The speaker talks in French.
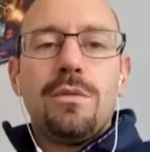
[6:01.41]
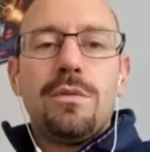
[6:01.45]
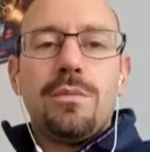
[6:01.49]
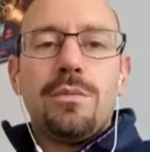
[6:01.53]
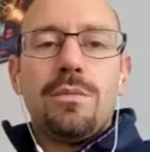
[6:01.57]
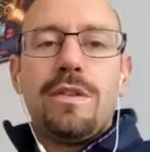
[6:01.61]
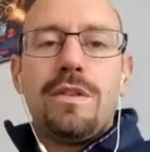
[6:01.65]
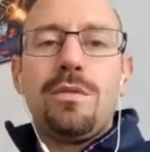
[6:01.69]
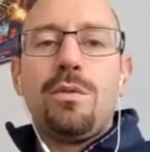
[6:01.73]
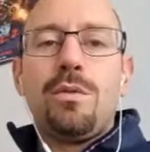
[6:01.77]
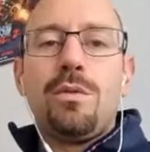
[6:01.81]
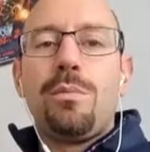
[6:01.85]

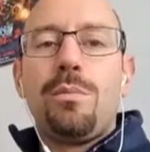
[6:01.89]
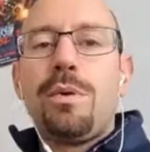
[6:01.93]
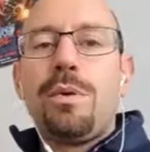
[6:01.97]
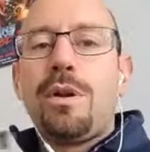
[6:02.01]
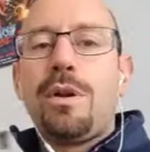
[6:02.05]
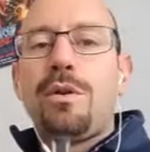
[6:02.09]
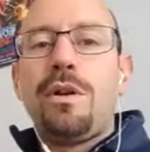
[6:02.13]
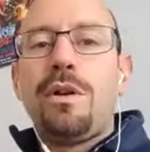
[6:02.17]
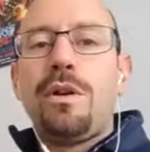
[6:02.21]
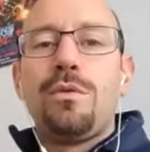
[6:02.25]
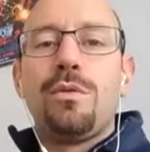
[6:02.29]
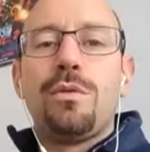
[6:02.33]
bah, si on parle
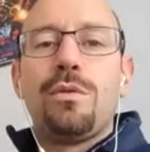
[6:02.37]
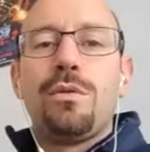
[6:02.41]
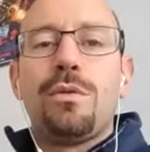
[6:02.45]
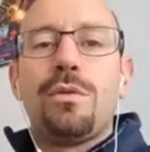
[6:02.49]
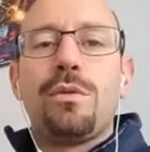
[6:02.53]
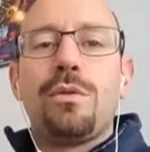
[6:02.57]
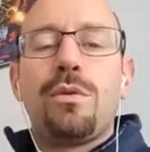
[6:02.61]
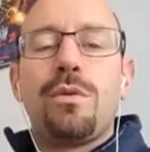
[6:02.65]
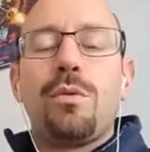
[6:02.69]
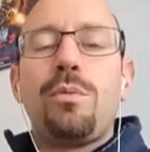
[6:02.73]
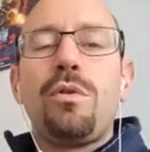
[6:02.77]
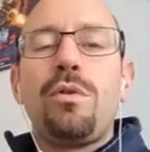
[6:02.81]
là de
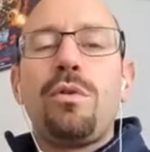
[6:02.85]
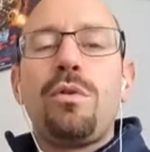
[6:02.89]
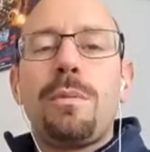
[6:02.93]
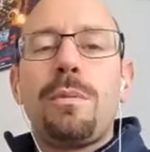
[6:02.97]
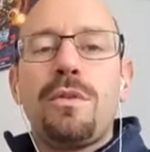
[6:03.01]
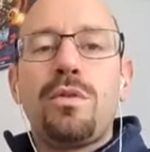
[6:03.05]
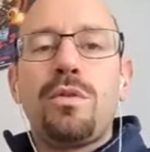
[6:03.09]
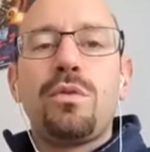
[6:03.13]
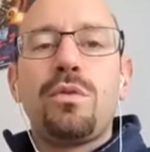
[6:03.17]
reprogrammation